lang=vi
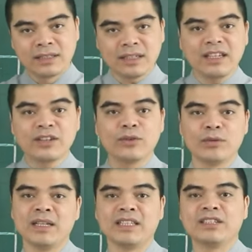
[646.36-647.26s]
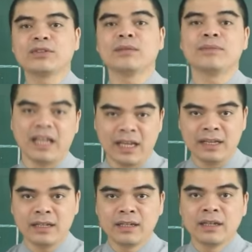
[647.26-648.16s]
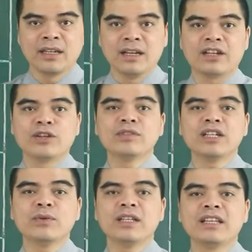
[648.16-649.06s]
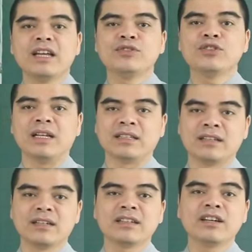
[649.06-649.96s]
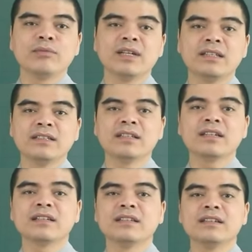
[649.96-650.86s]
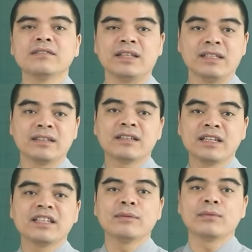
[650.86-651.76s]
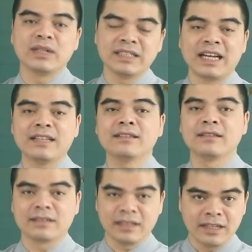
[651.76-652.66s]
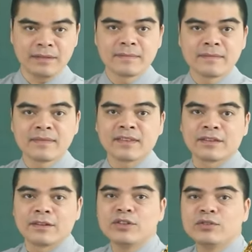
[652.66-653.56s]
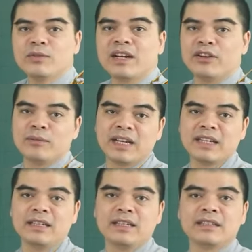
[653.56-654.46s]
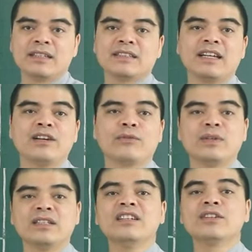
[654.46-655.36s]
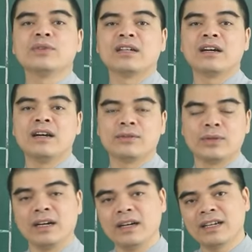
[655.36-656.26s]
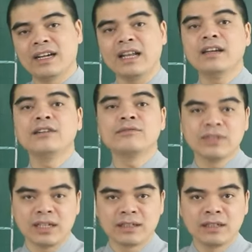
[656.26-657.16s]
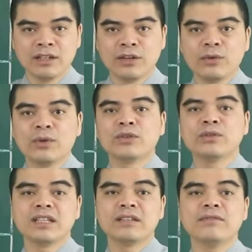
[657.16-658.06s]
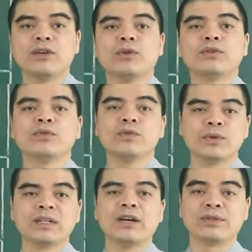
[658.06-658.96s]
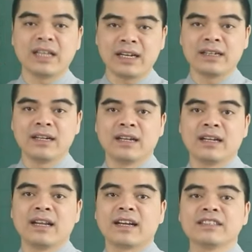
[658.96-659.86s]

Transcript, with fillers: nhất định của mình trong tập thể. À, cũng tích lũy thêm cho bản thân không ít những kiến thức và những kinh nghiệm quý giá từ thực tế Nói chung trong ngày hôm nay thì tài lộc của những người tuổi hợi, tuổi hợi khá là hưng vượng, nguồn thu chính và nguồn thu phụ đều tăng là